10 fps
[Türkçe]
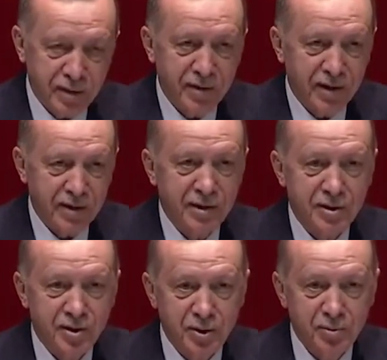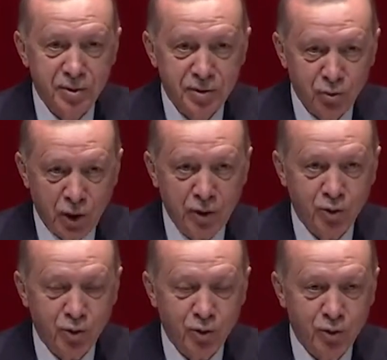Bak arkadaşlarımız
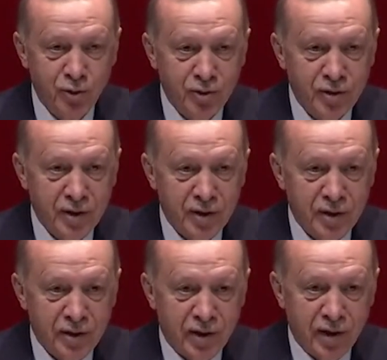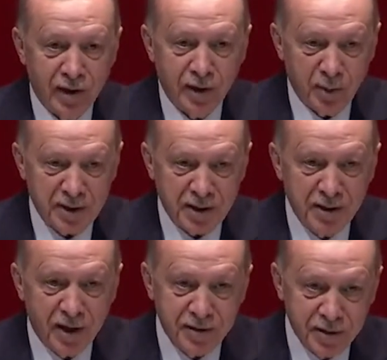güzel söylüyor. Herhalde
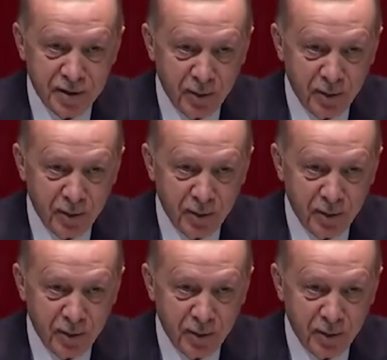masanın